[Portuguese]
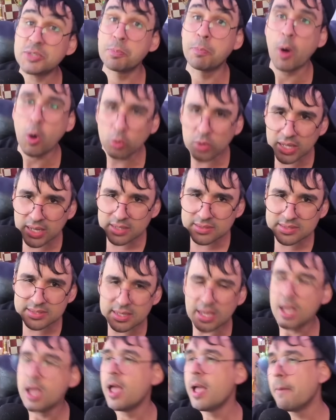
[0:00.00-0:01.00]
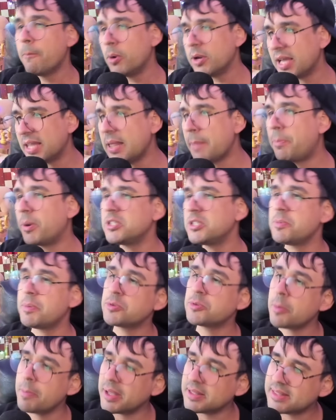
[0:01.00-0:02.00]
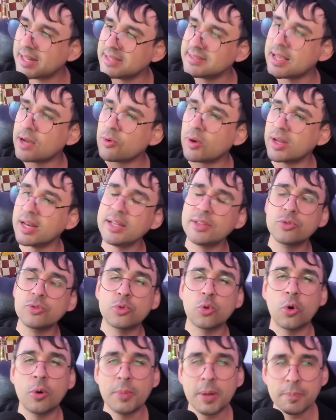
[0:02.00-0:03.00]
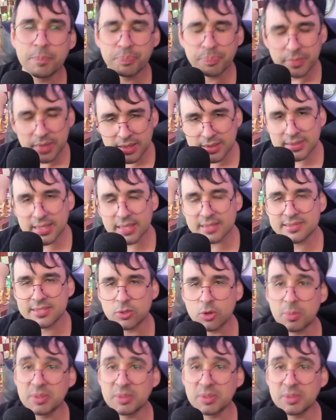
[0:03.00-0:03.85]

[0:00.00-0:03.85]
Bom lance, porque depois de bispo B3, agora ele toma em D5.